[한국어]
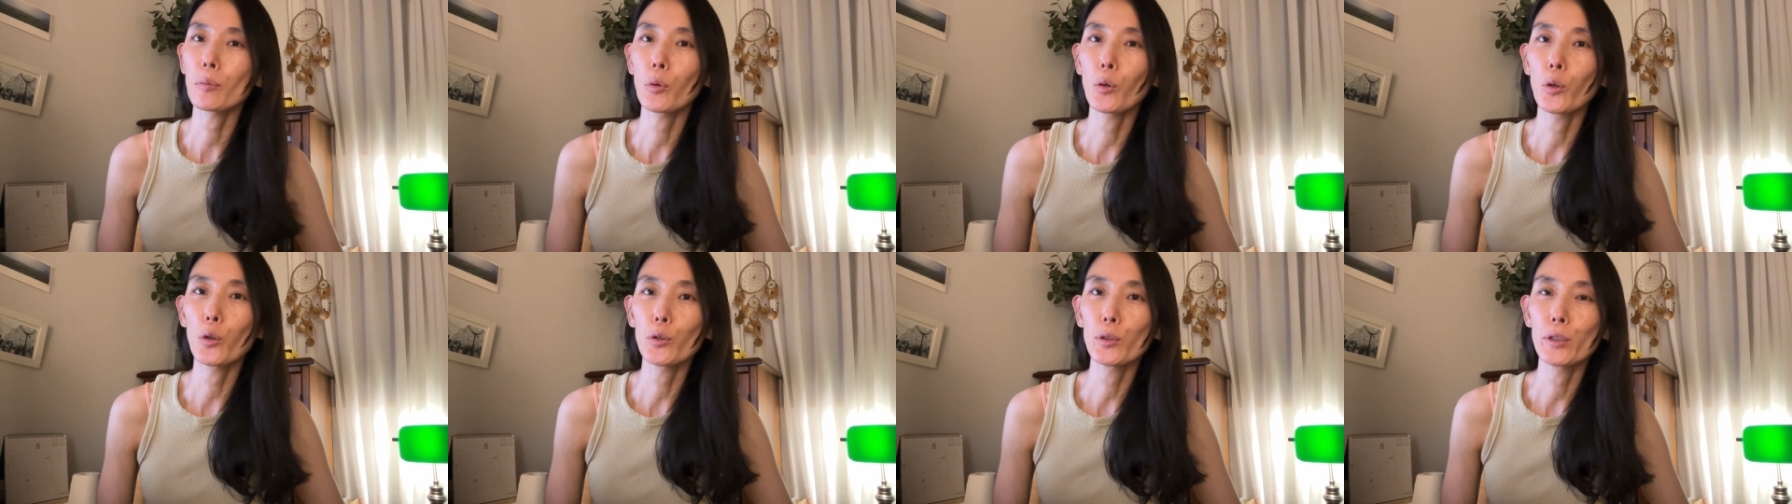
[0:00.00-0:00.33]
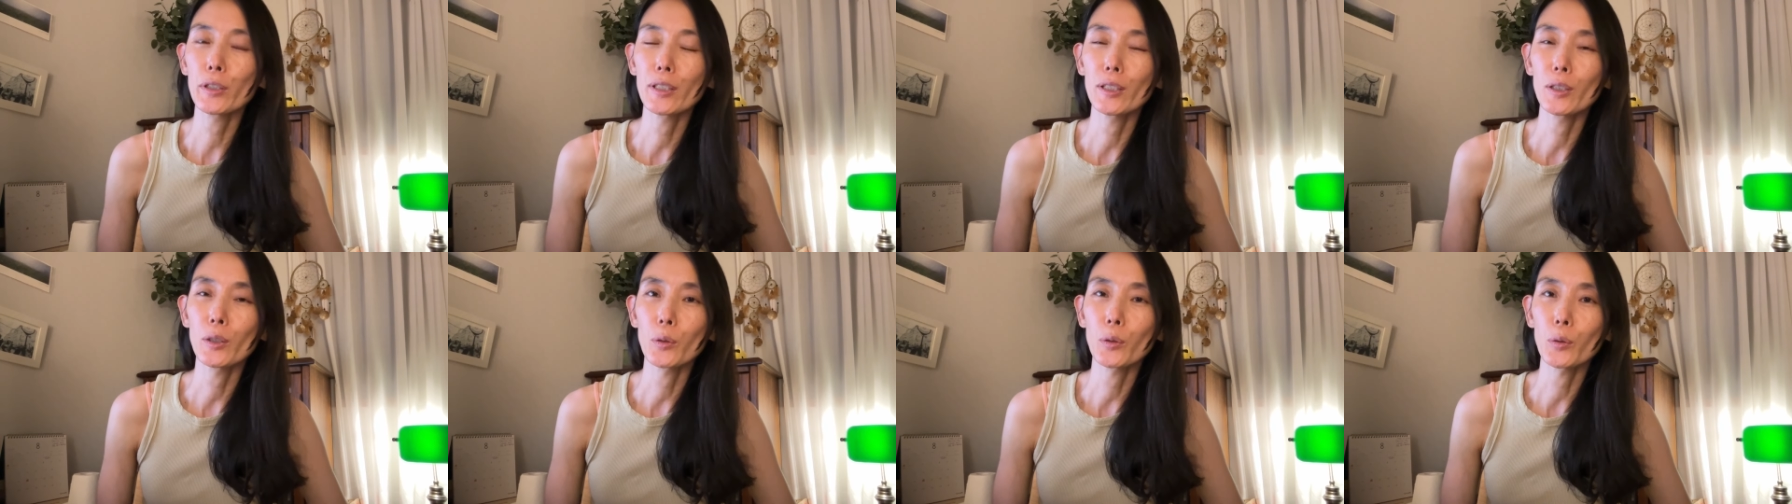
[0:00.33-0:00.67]

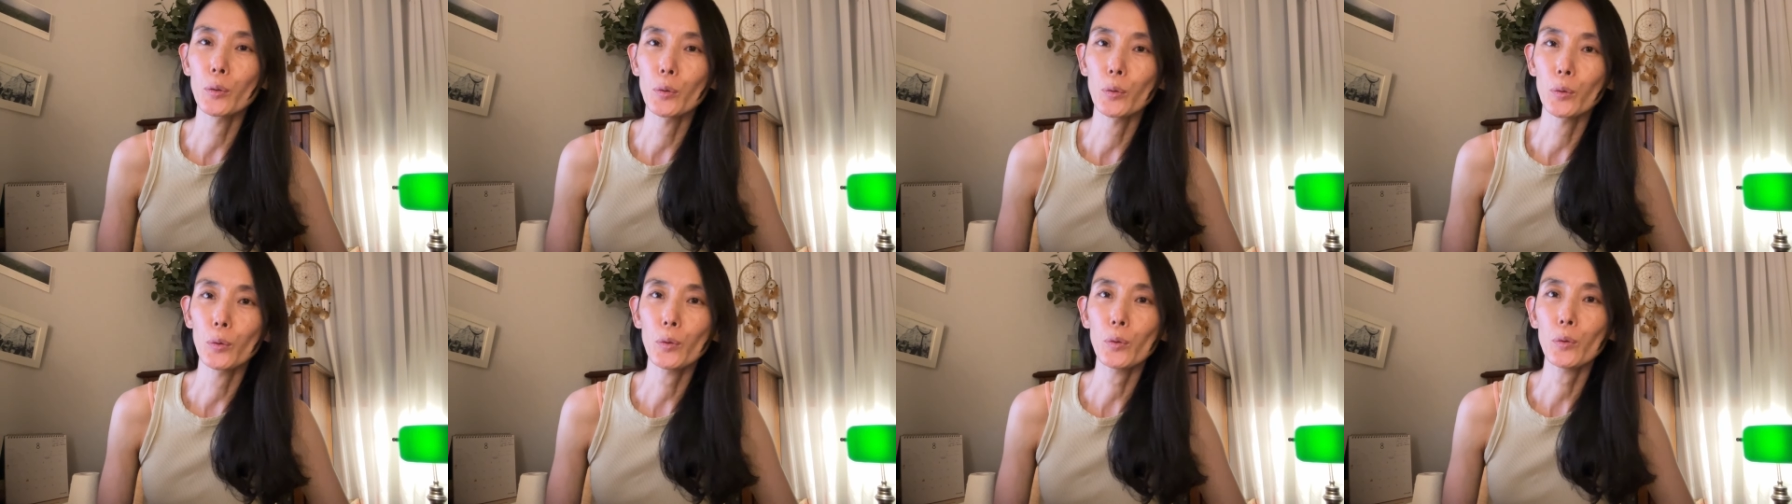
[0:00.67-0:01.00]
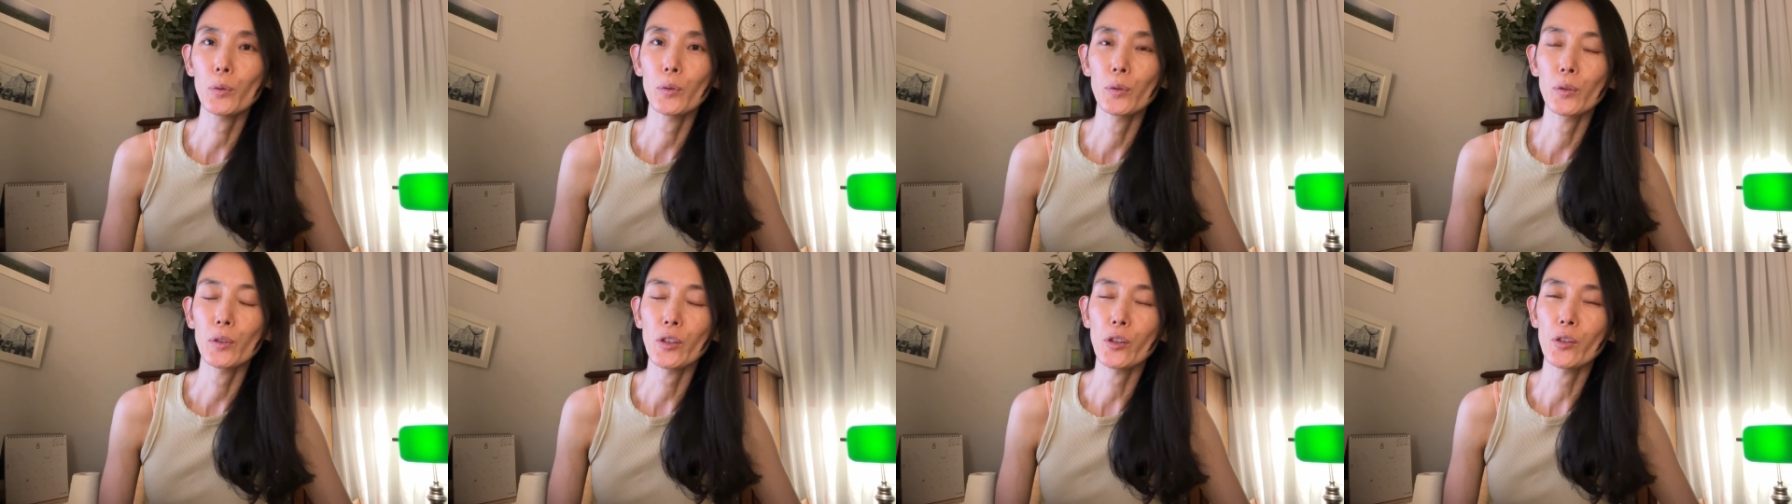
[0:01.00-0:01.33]
보여드리려고
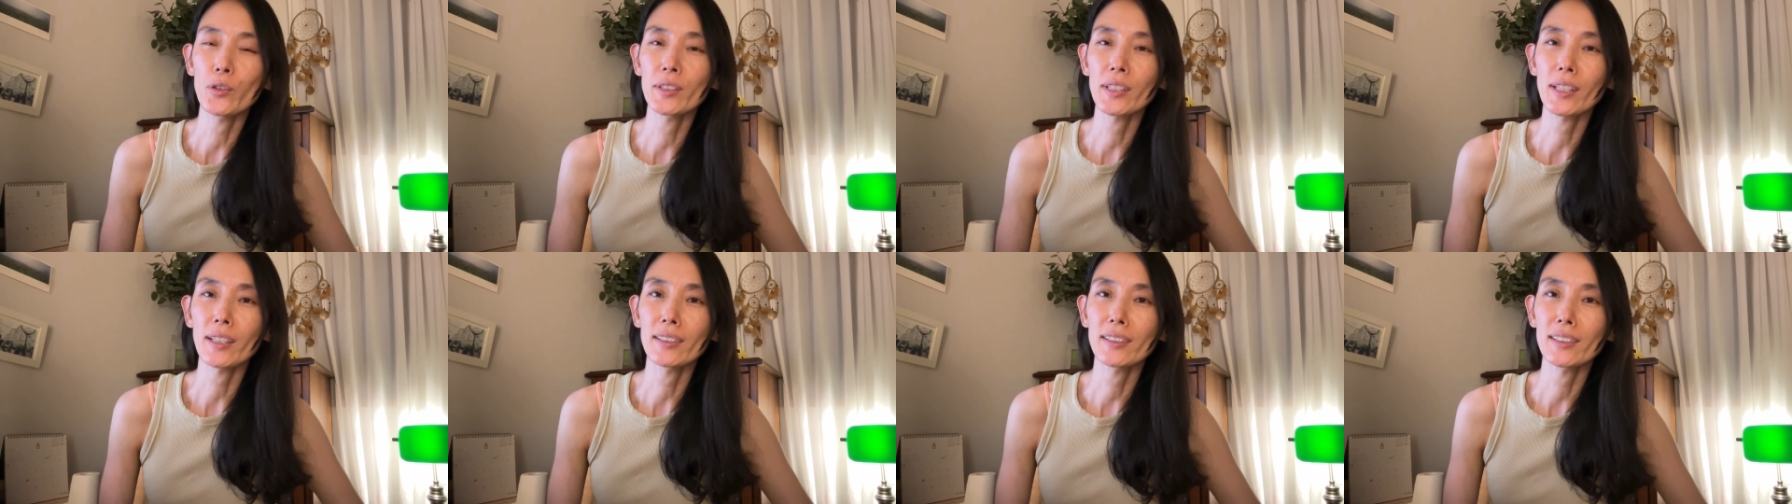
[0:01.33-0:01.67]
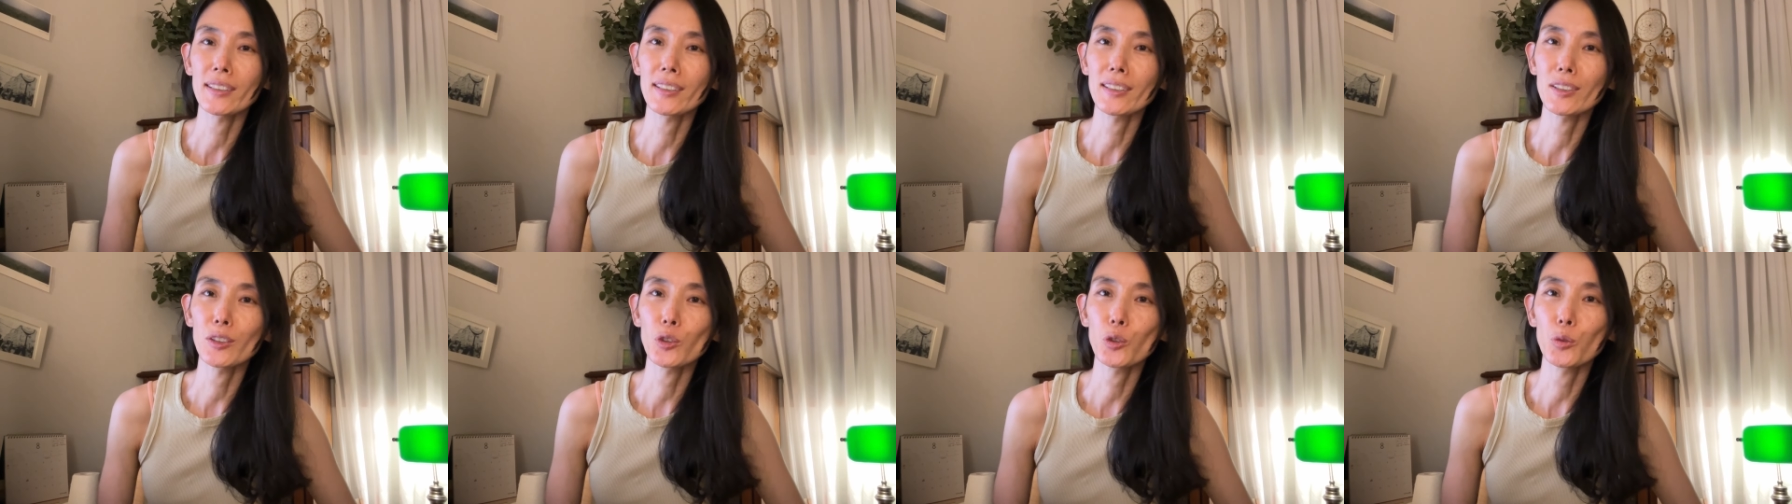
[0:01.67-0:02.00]

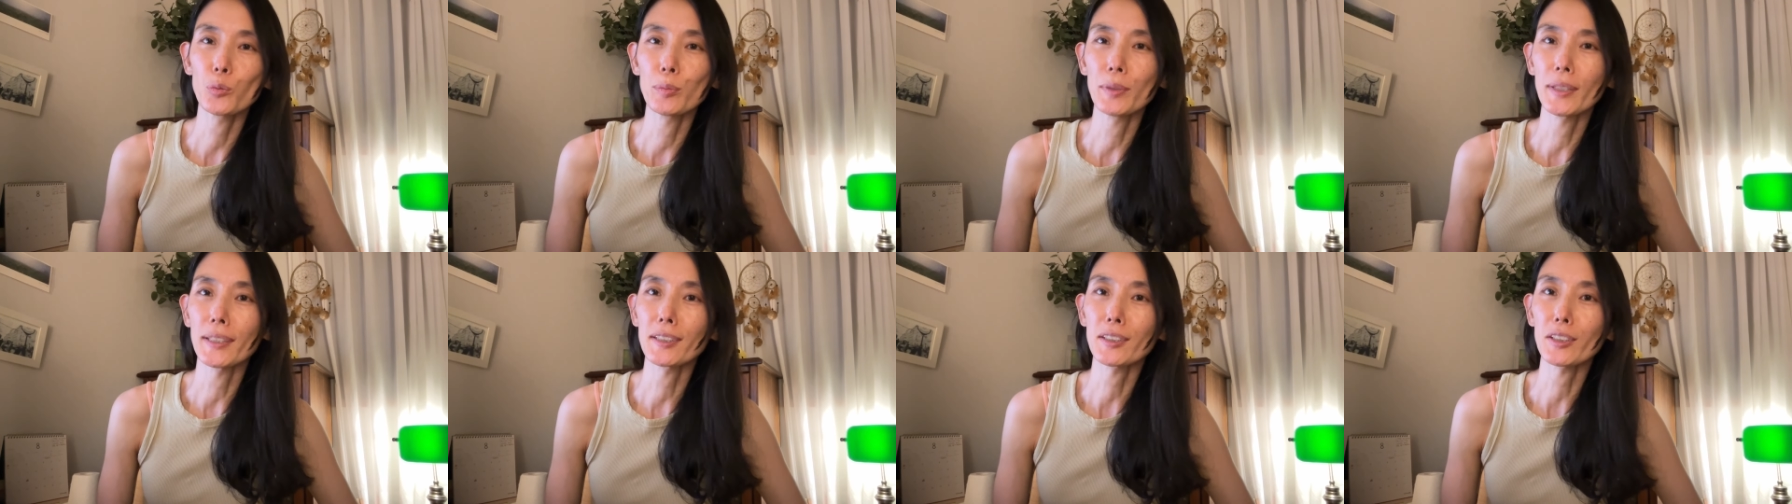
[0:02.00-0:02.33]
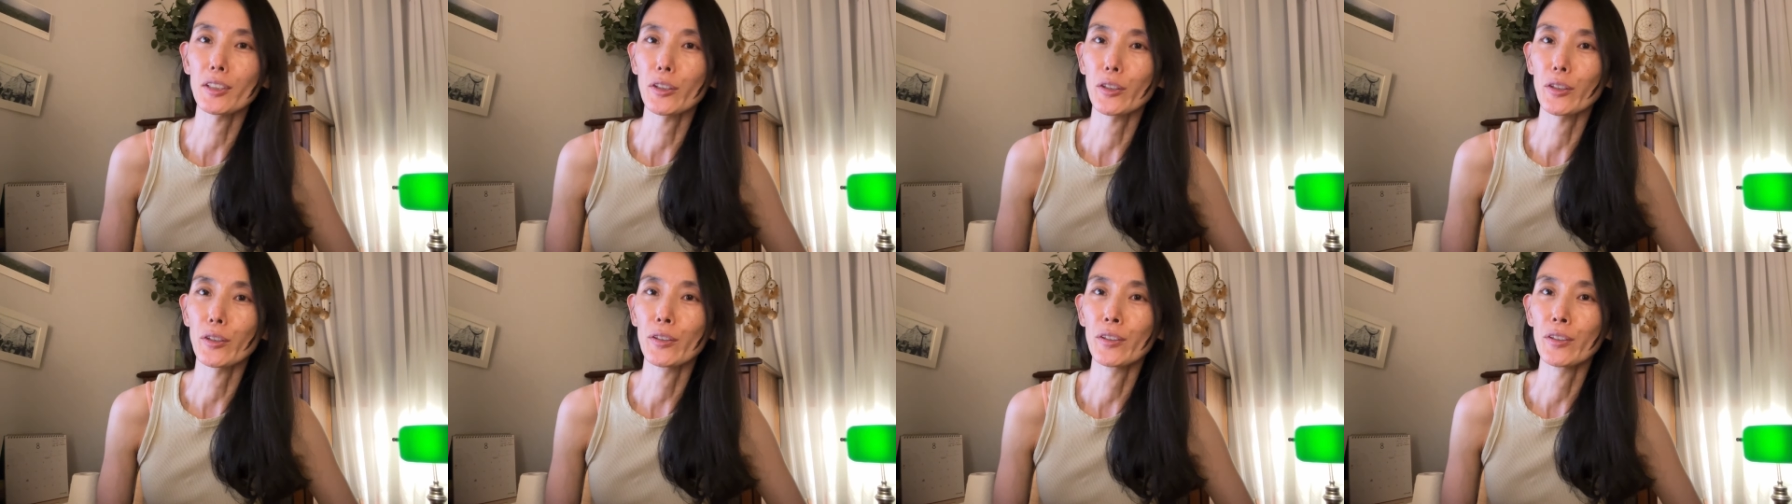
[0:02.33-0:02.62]
영상을 준비했어요